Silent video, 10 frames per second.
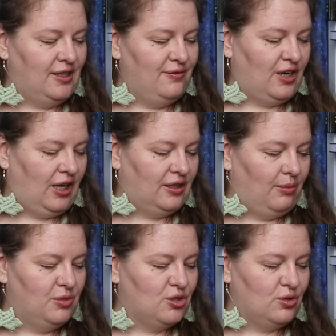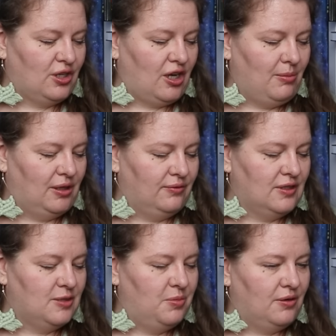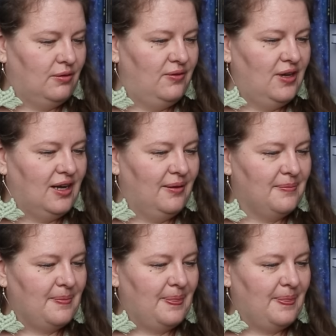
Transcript: невероятно амбициозных романов 21 века –